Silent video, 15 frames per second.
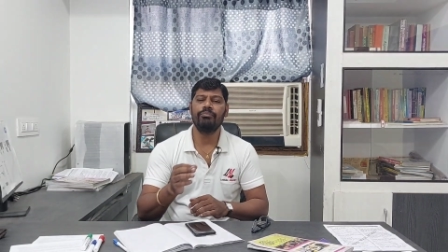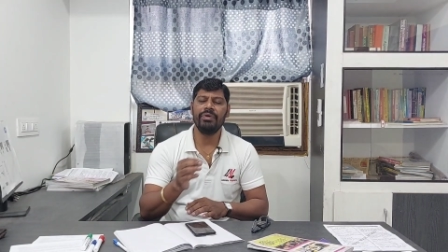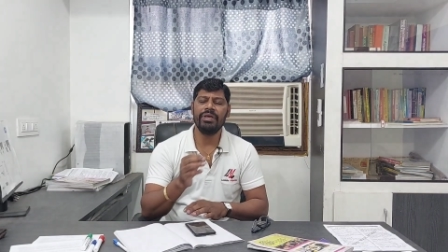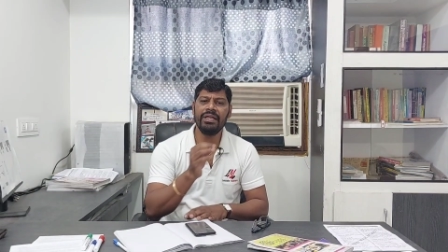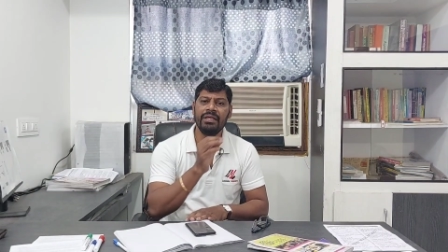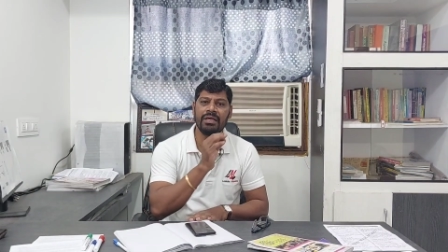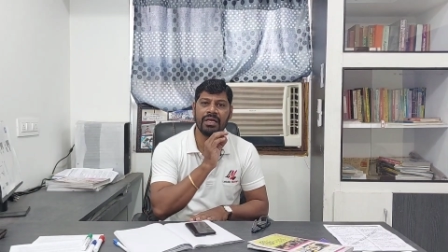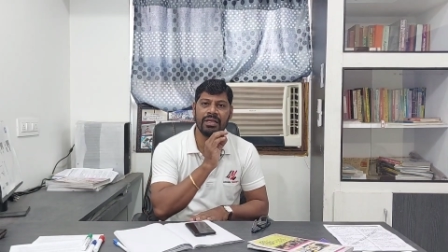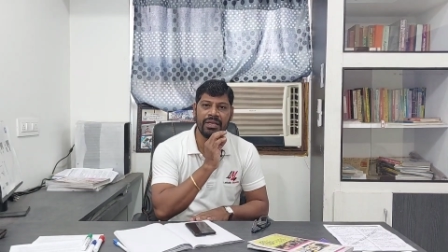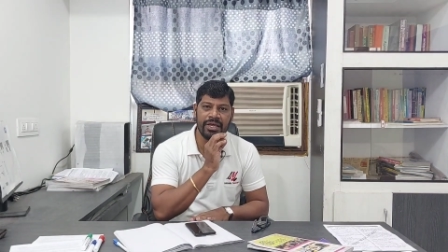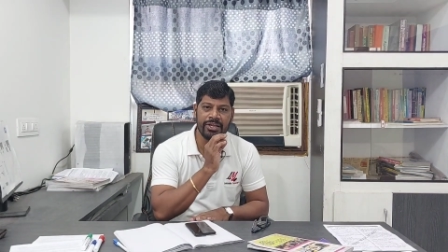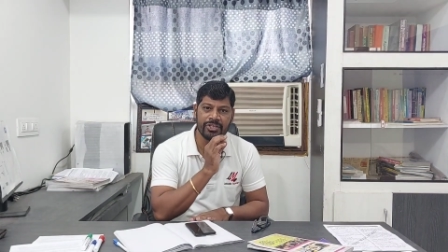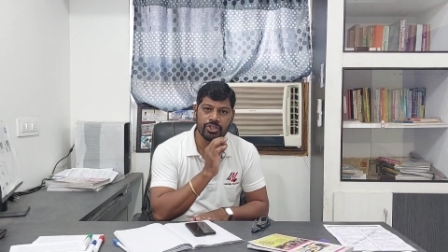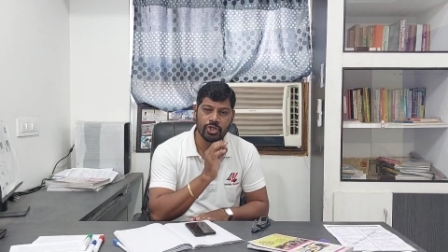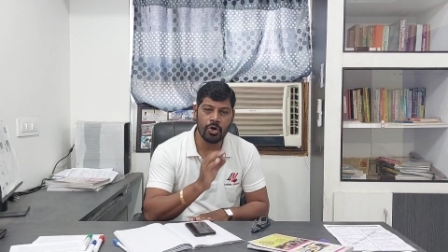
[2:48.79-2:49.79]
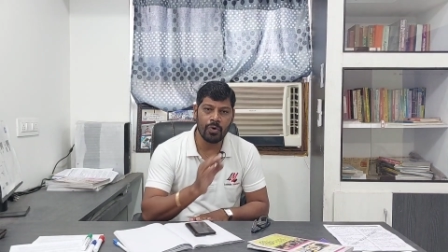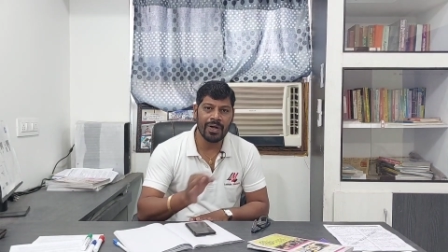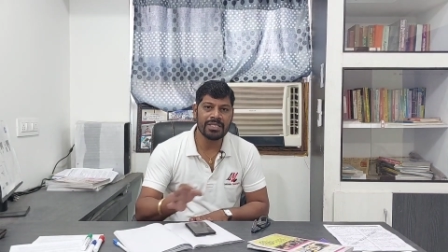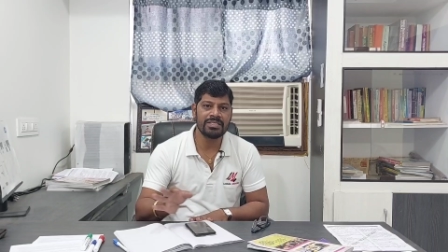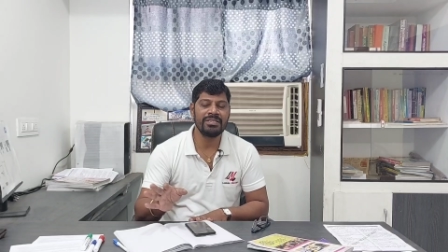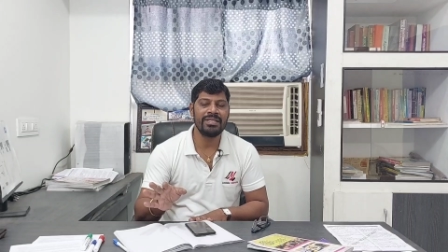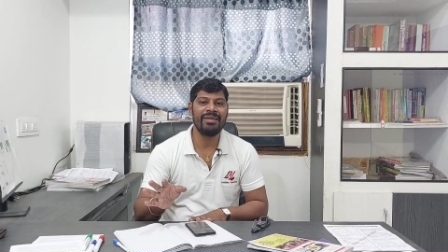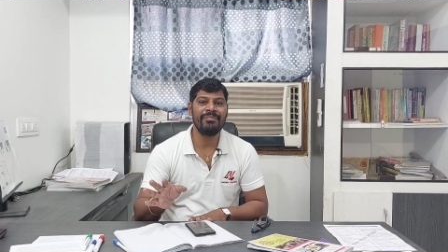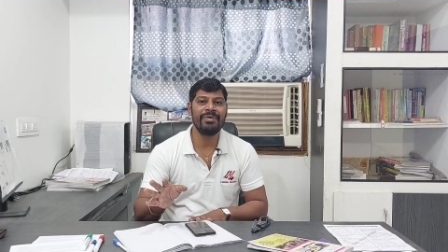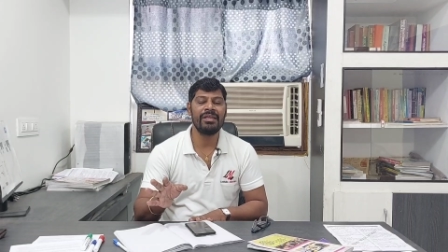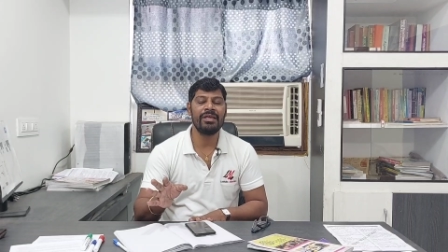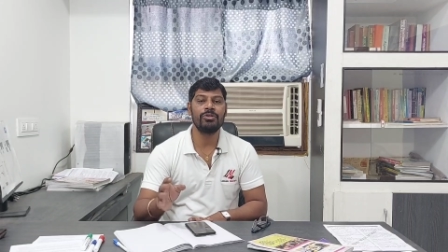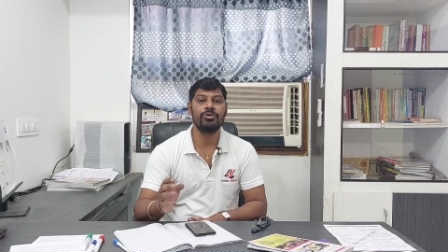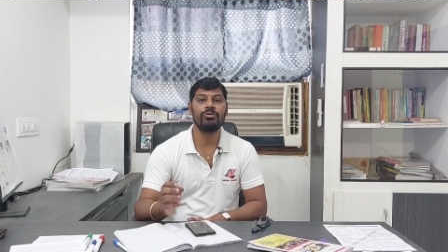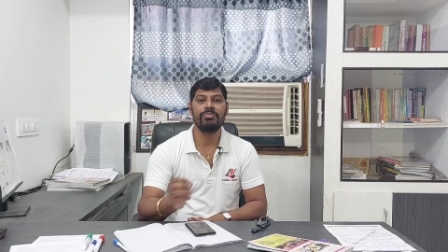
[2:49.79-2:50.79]
మీరు ఇంకా నేర్చుకోవాల్సింది ఏమీ
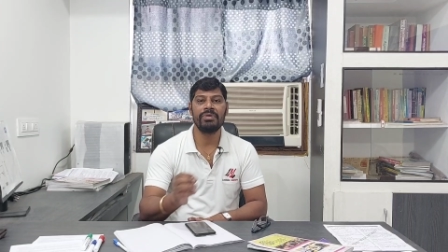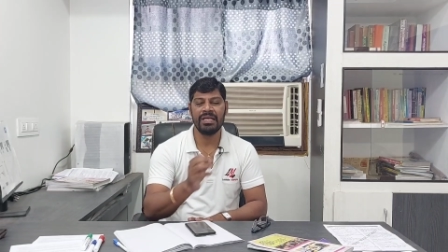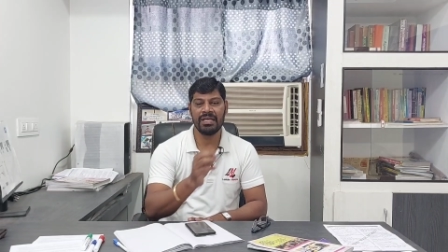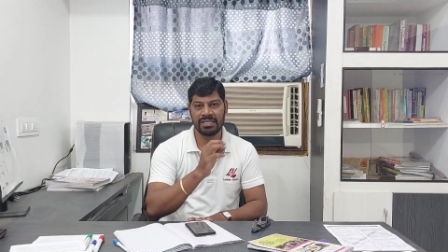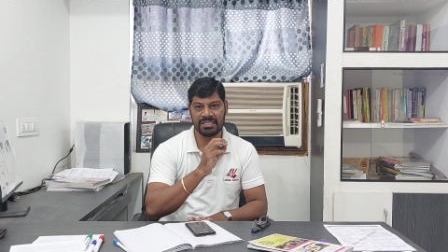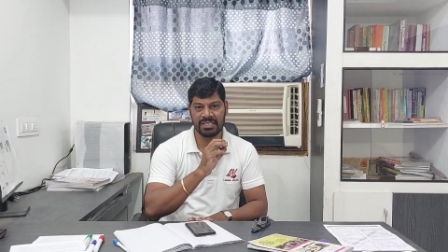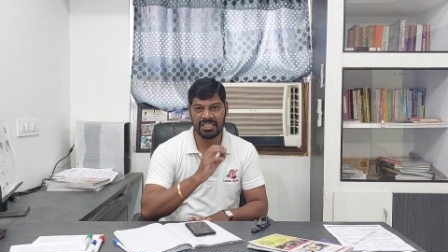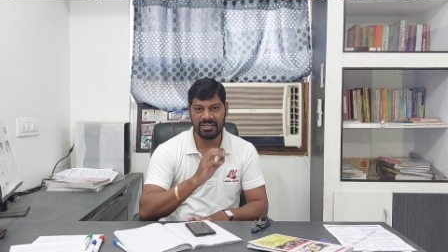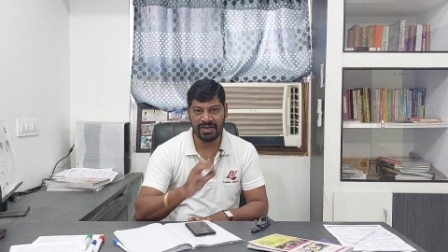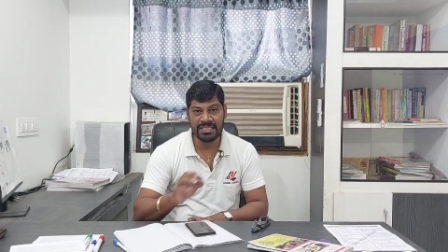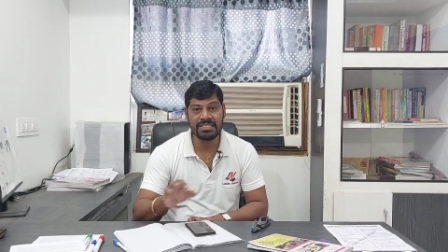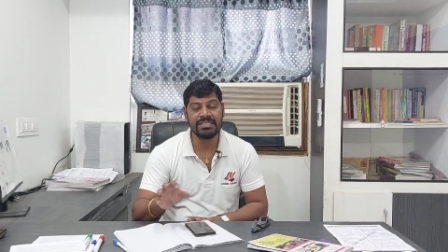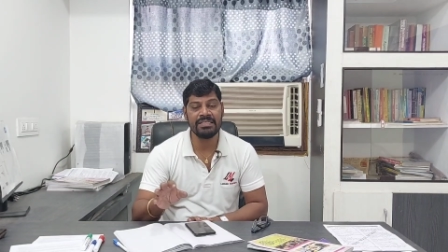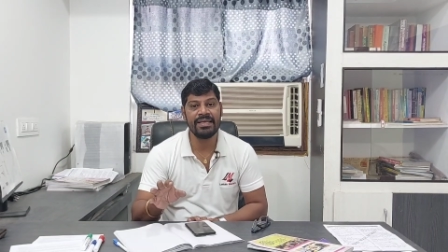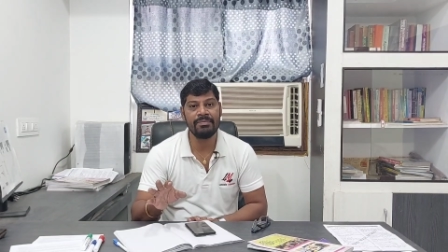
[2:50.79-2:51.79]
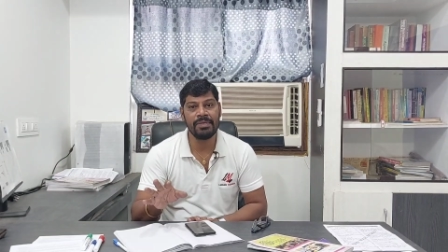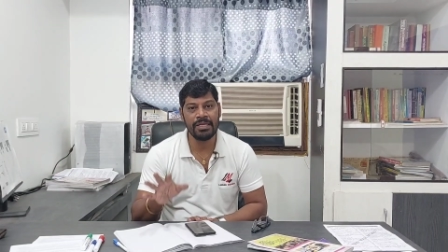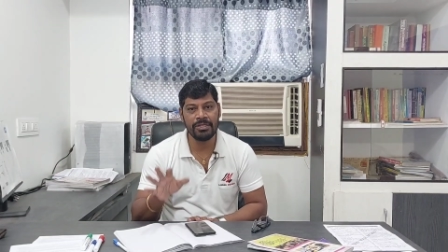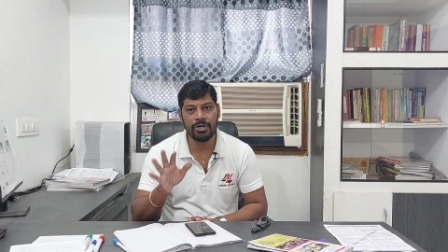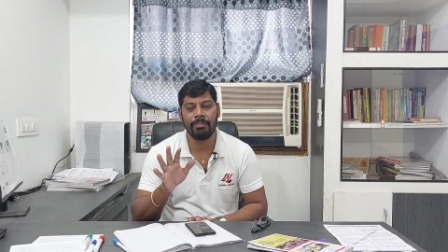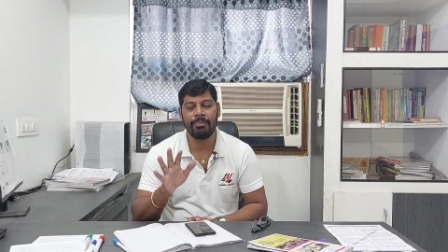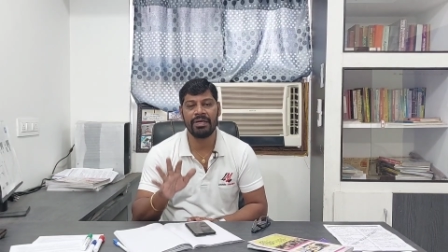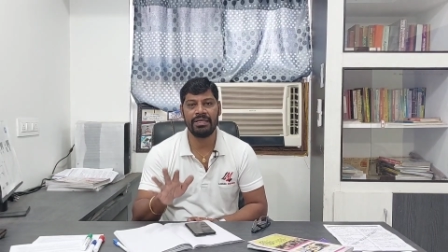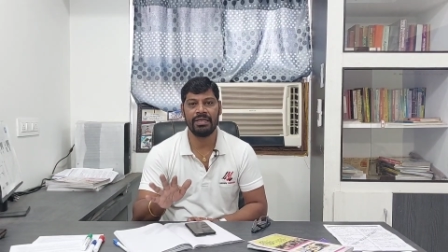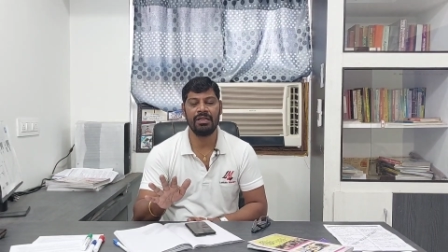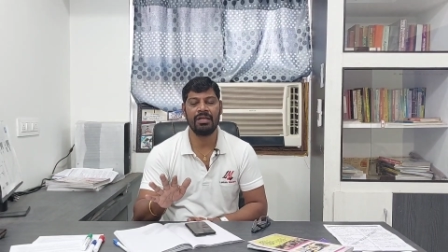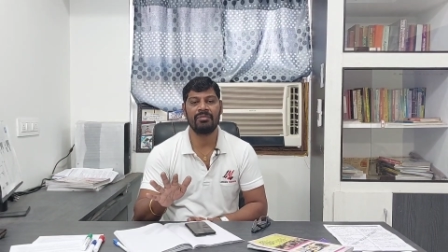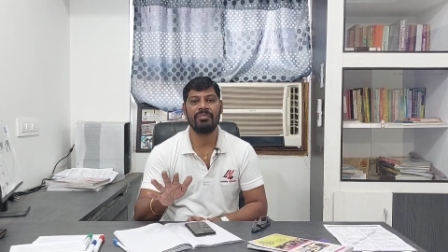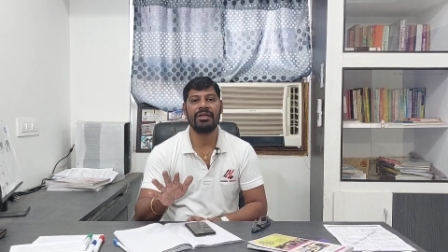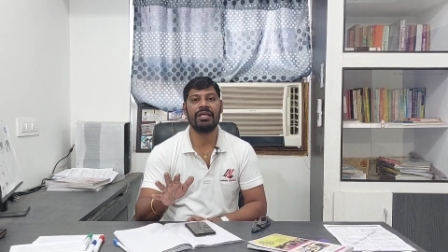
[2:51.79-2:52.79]
లేదు మీరు ఇంకా చదవాల్సింది ఏమీ లేదు ఆ
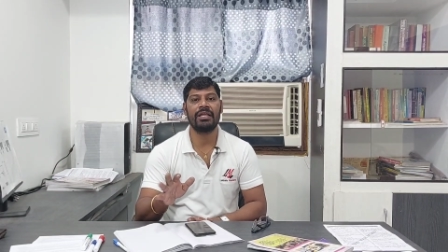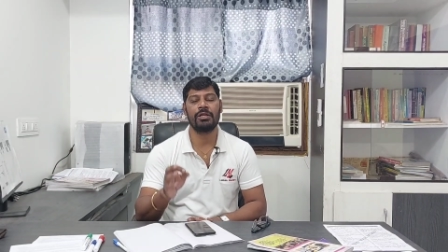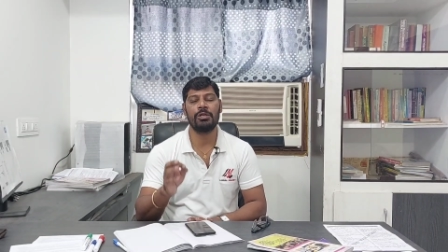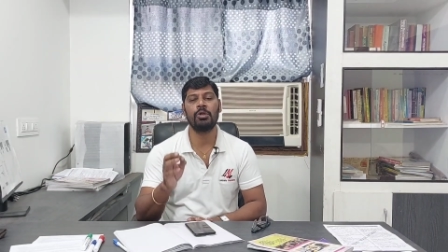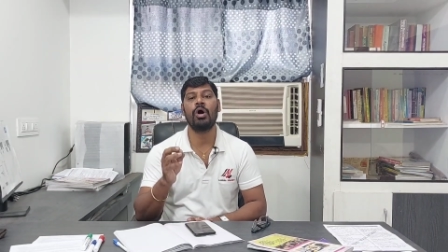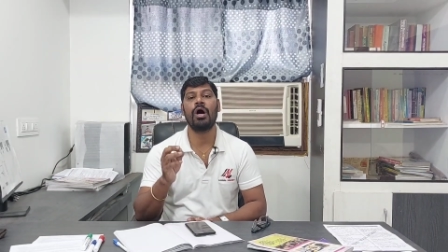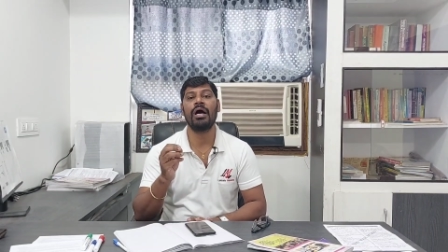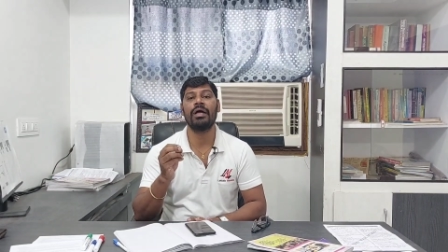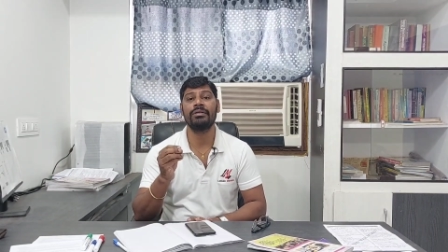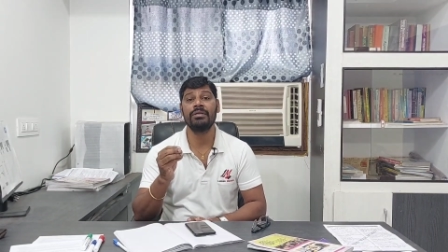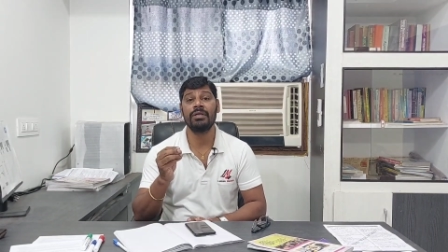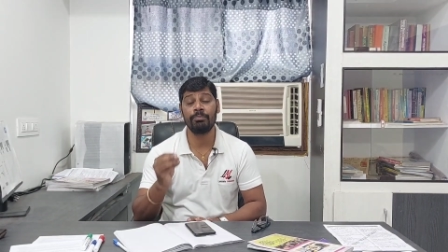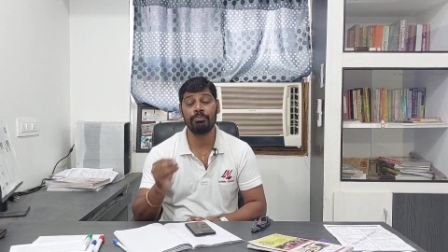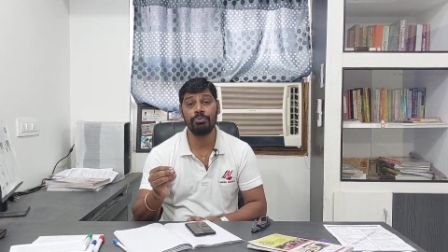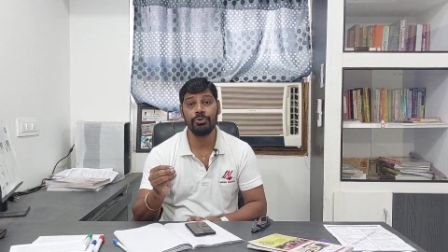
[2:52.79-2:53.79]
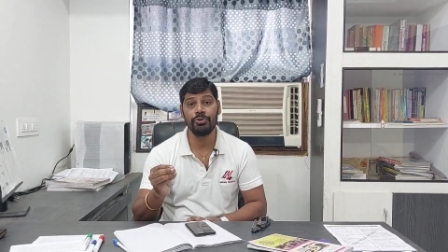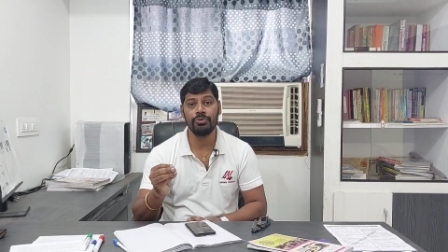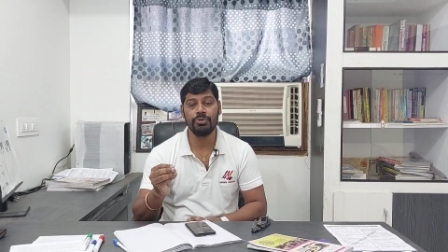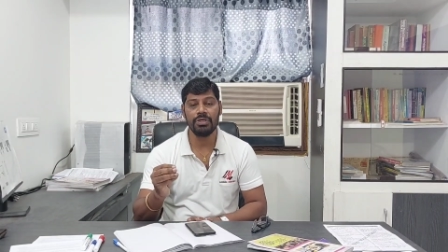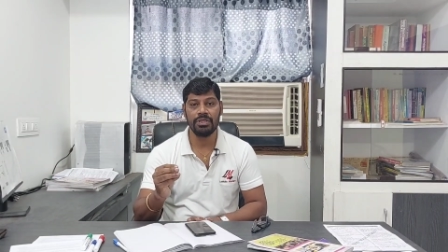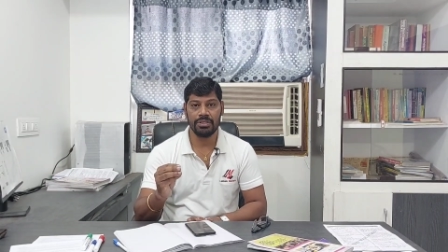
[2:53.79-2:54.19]
పర్టికులర్ మెటీరియల్లో అన్నప్పుడు